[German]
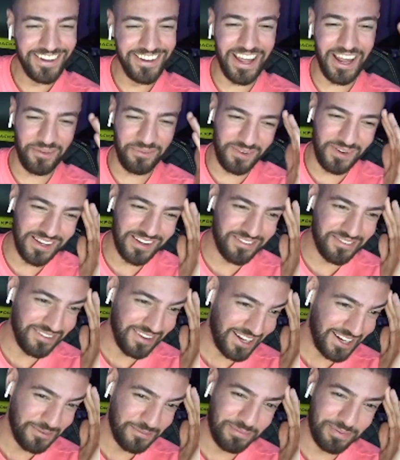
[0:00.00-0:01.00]

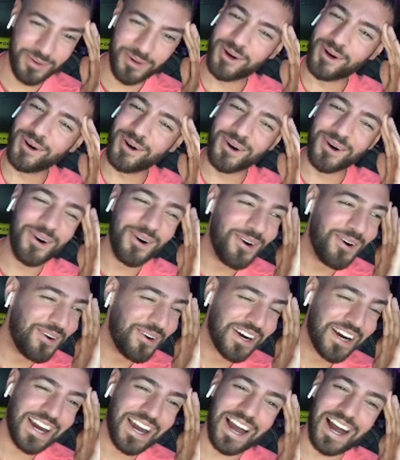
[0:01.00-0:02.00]
Netflix-Welt,
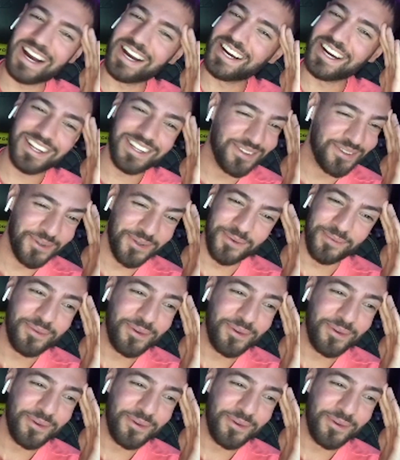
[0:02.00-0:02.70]
Bro. Kranker Typ,